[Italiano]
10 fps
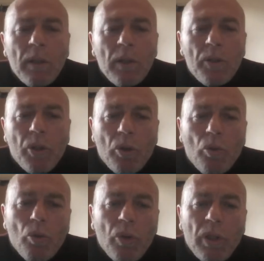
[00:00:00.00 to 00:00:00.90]

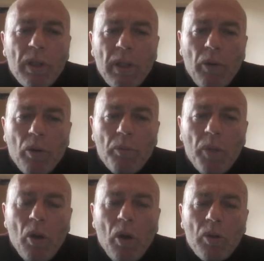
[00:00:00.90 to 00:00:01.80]
circuiti
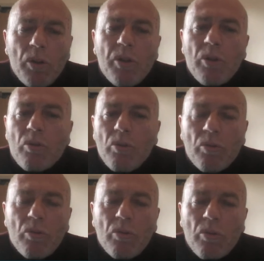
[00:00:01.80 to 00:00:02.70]
neurobiologici su,
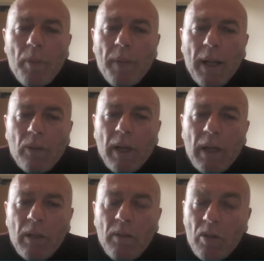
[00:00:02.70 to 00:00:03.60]
su, sull'apparato
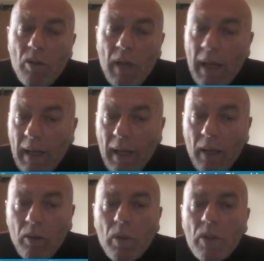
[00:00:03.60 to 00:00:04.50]
cardiovascolare.
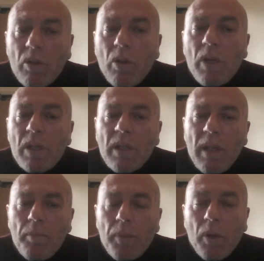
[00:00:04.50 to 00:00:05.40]
Ecco, questo è un
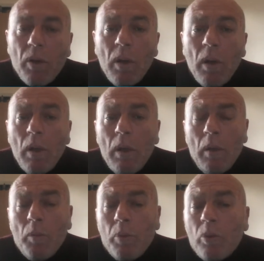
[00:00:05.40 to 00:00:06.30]
esempio.
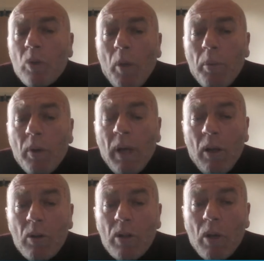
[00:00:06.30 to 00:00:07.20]
Purtroppo nella
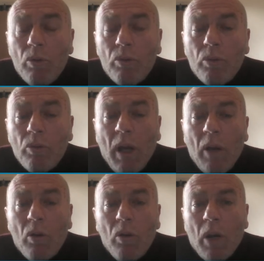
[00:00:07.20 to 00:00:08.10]
nostra cultura
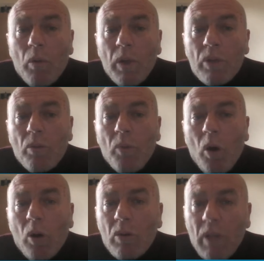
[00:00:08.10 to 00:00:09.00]
ancora questo
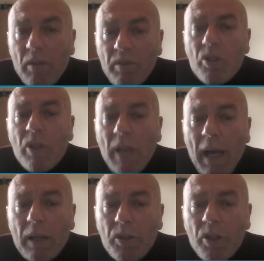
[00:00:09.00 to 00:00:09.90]
modo di
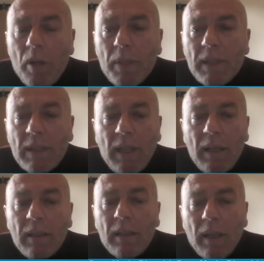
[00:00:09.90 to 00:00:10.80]
avvicinarci al
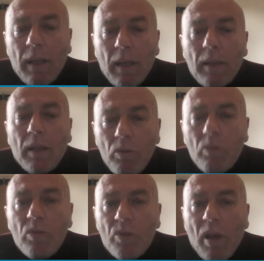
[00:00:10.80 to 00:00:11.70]
paziente che
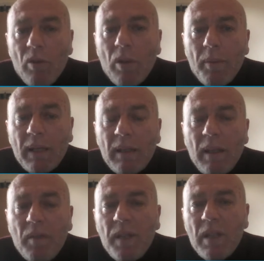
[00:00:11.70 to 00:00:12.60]
denuncia una
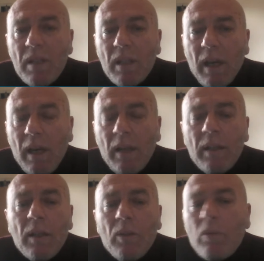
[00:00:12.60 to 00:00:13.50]
malattia
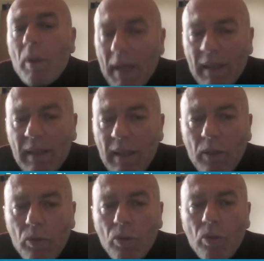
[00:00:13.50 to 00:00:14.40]
fisica, una
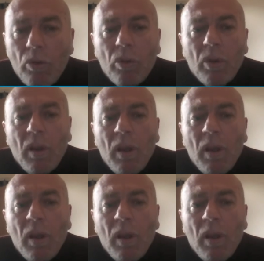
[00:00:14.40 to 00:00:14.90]
malattia to cure,